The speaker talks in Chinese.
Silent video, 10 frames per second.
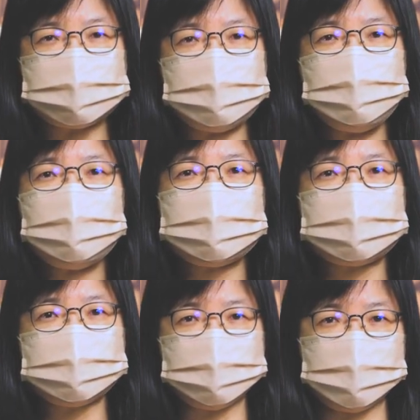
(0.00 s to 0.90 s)
你做了
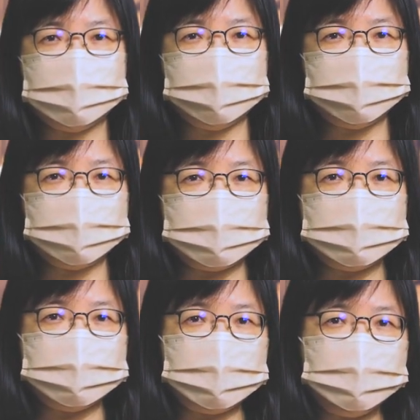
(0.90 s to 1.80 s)
很多很多的
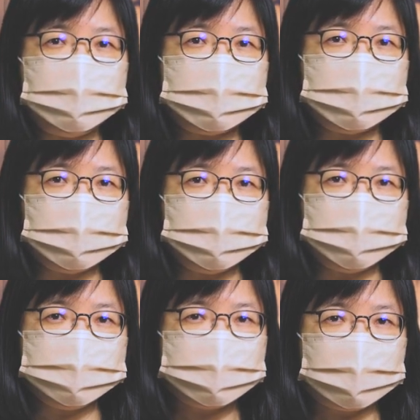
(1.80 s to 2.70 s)
事，你做得很
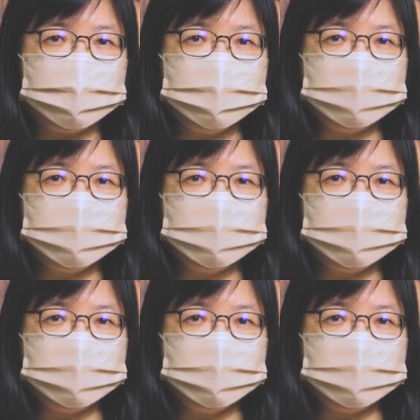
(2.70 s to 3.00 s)
棒，